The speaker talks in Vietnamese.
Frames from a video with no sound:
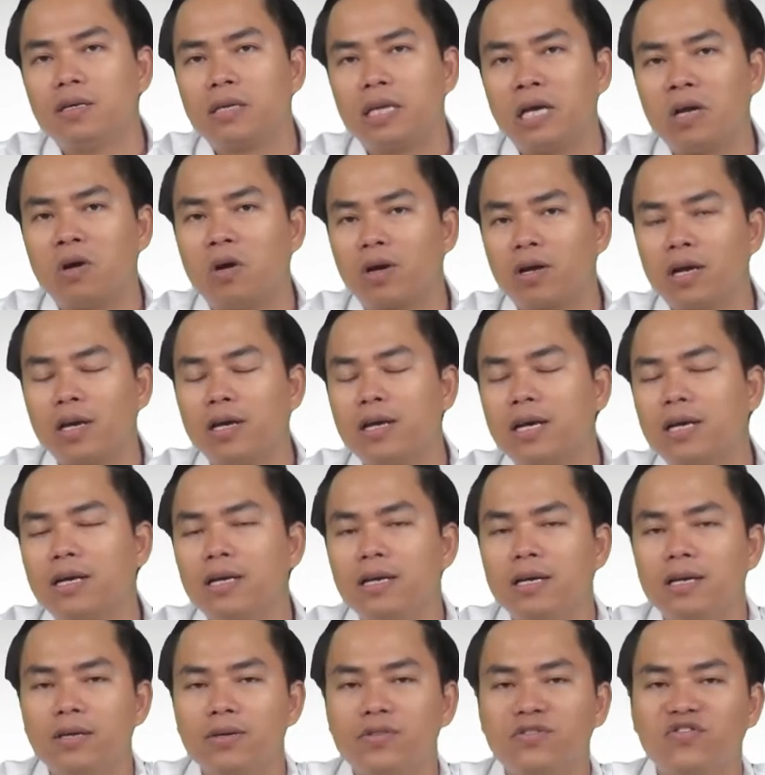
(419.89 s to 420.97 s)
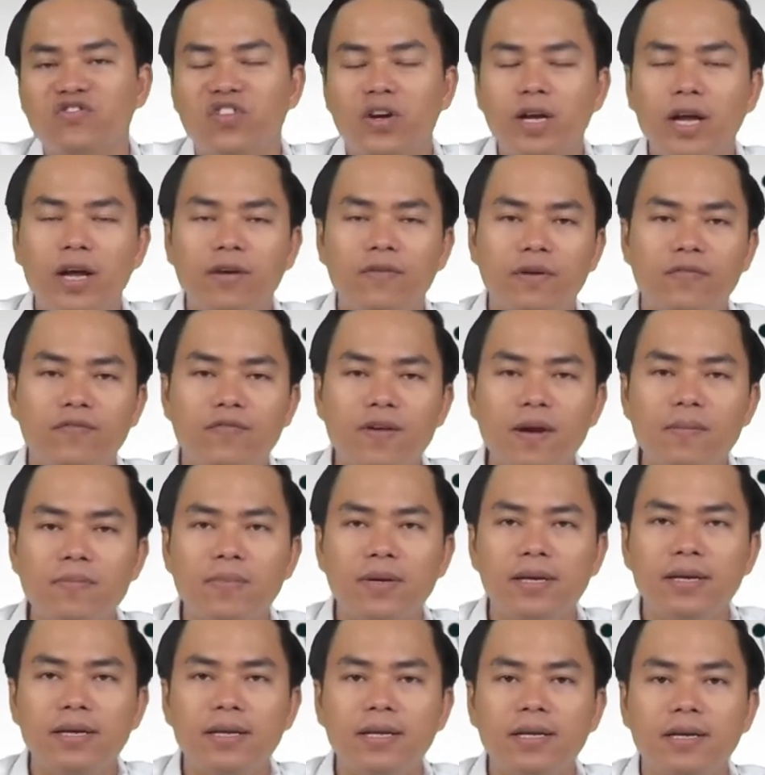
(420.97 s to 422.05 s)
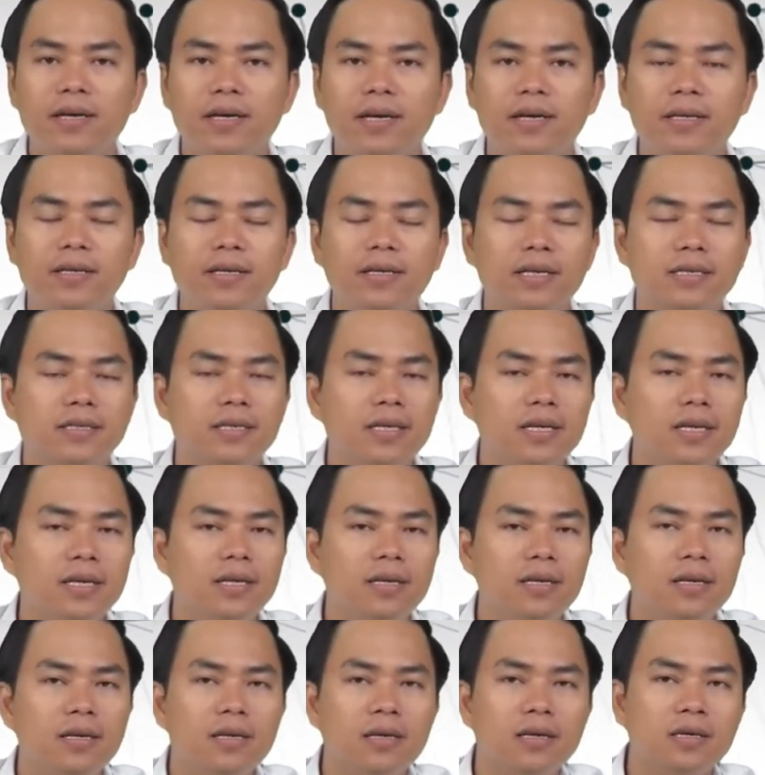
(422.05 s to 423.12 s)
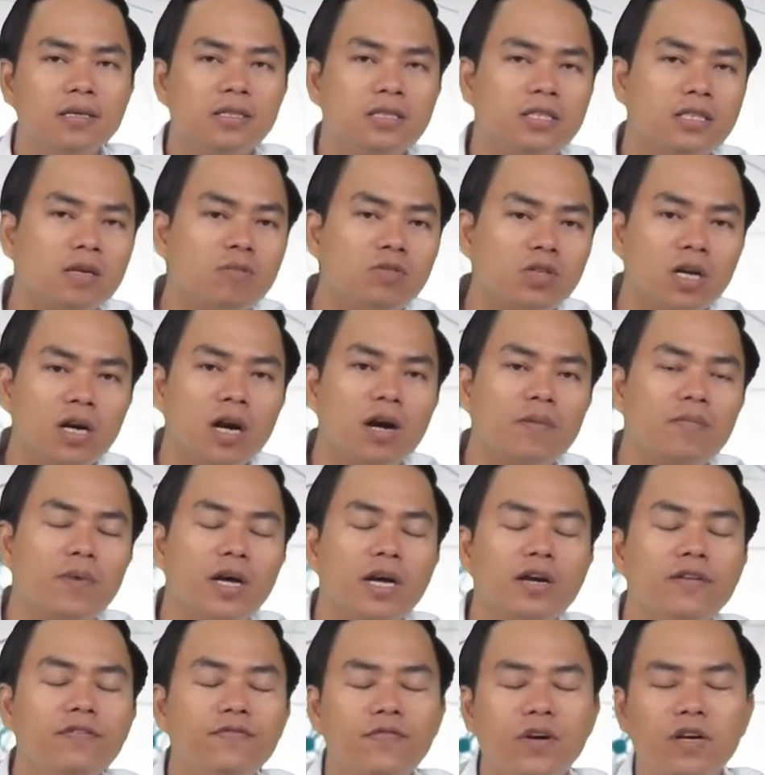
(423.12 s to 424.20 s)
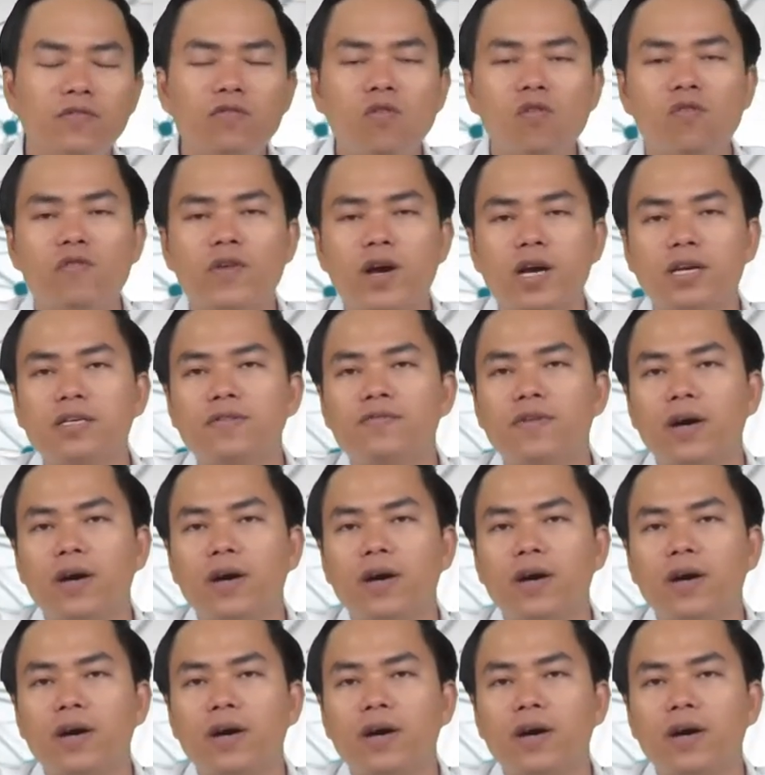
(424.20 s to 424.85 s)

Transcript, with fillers: thế còn cái cái vấn đề về pháp lý thì gần như là rất ít trong trường hợp đấy với vụ việc như